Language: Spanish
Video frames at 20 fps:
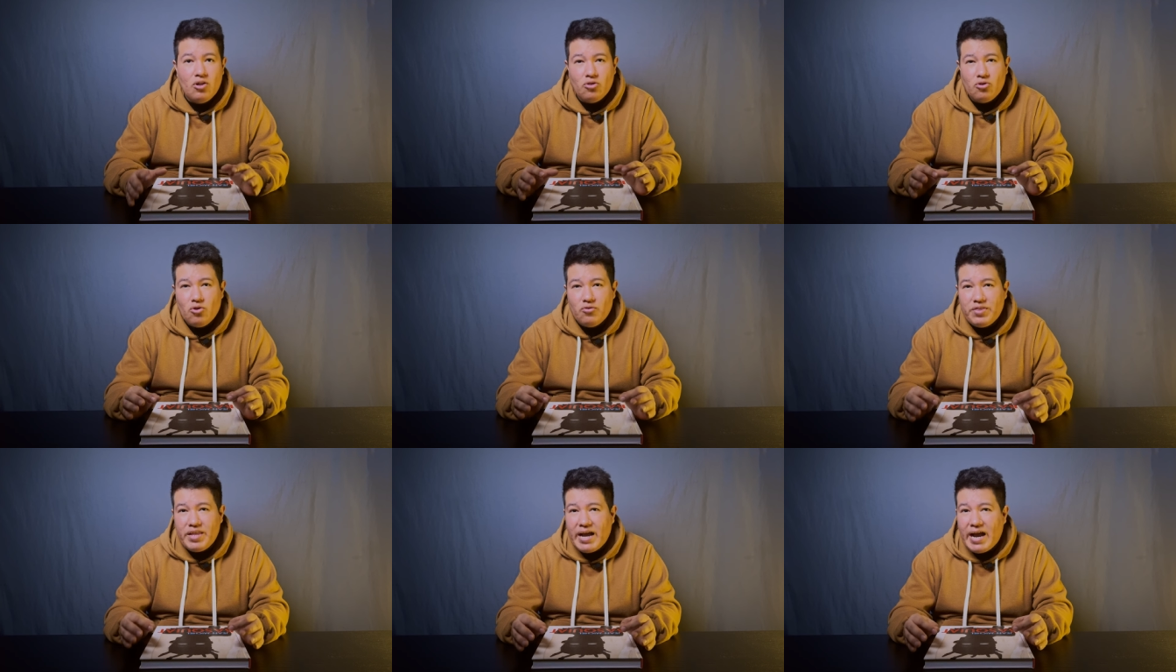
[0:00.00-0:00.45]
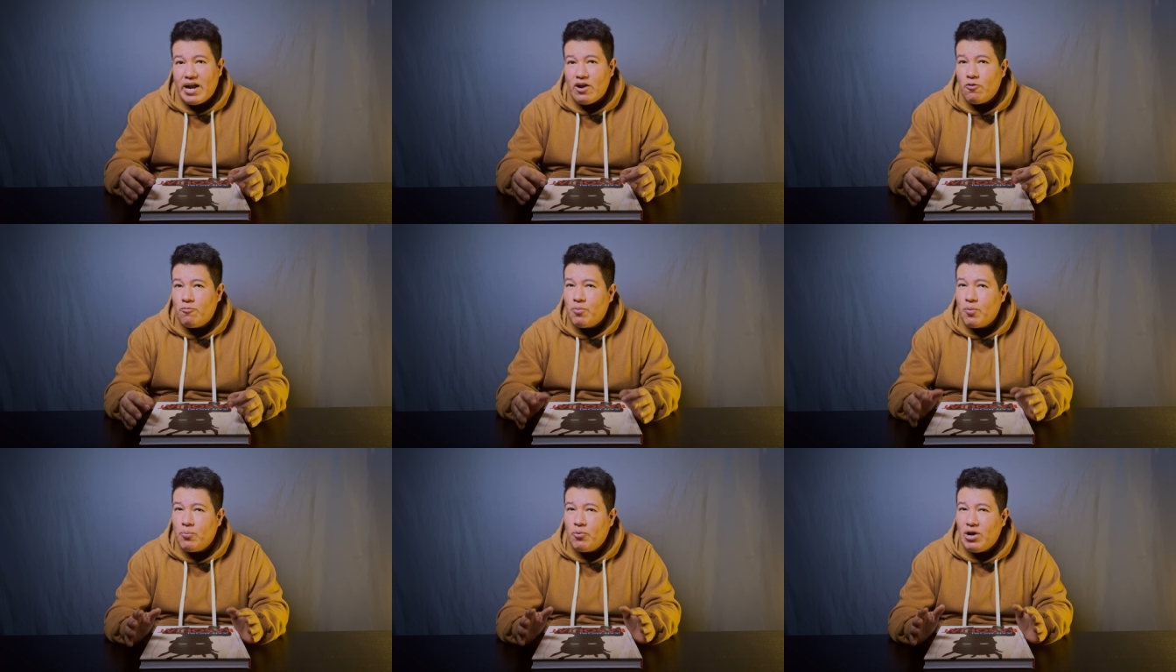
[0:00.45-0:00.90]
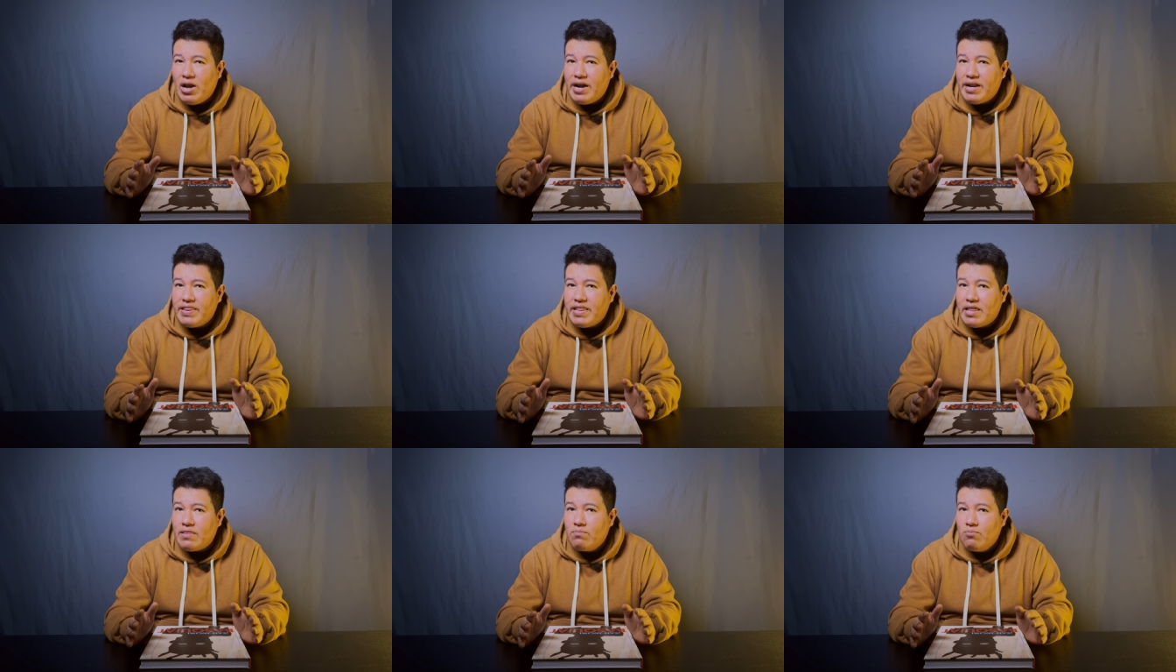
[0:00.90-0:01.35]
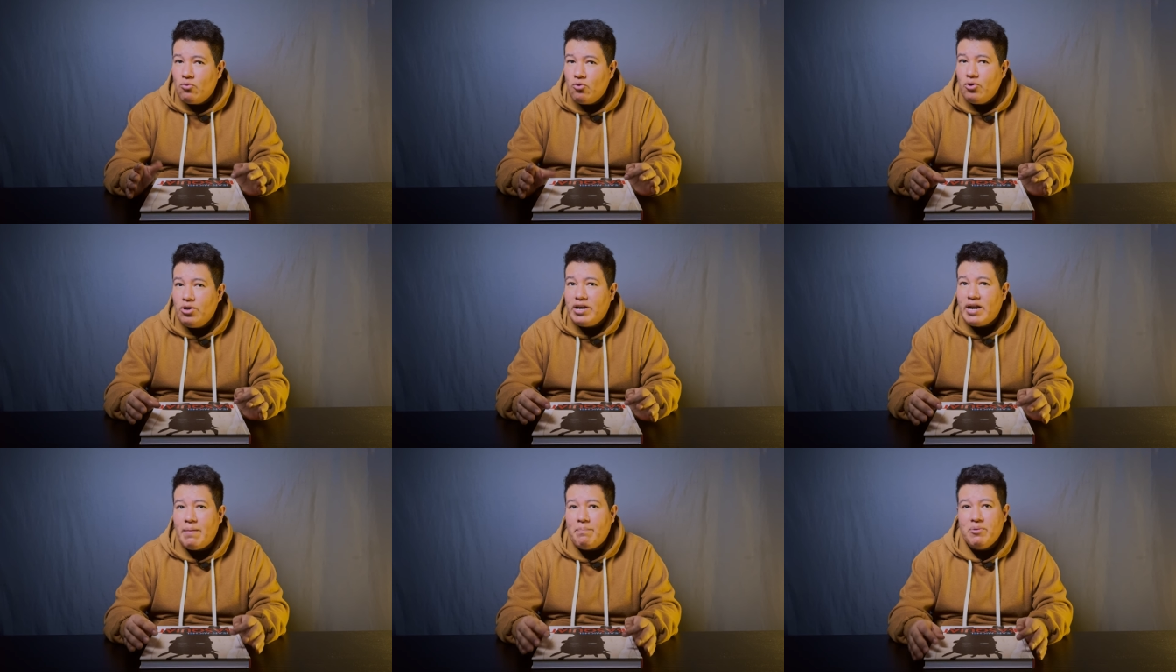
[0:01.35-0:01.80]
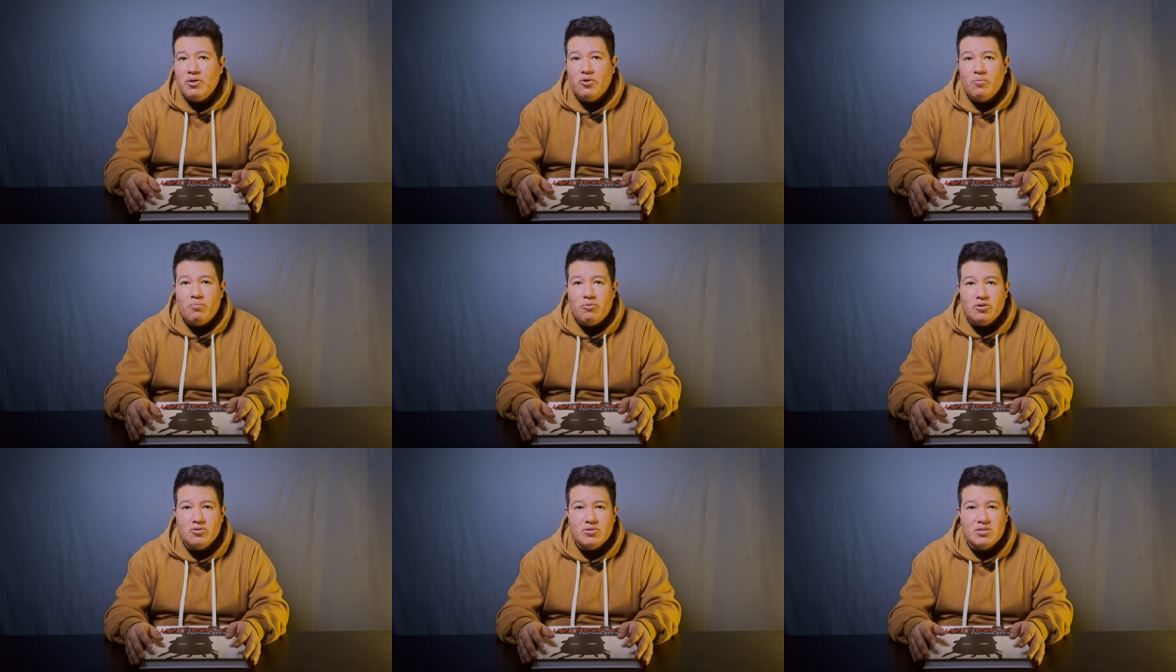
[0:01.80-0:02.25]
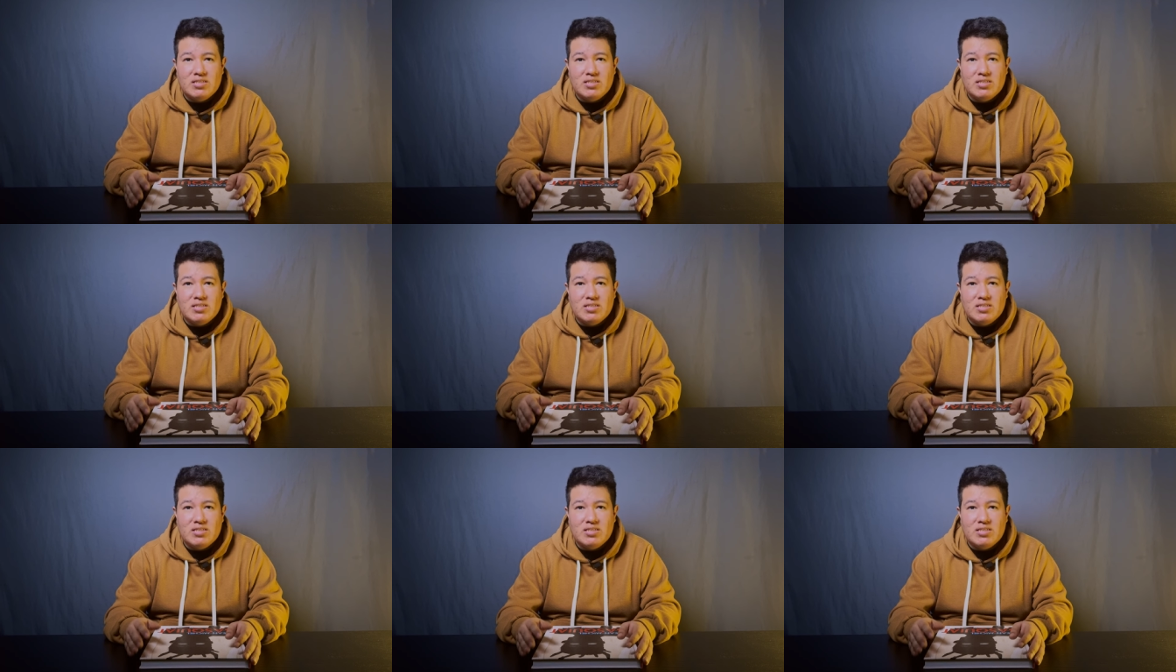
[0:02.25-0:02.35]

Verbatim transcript: donde ganó popularidad muy rápido por su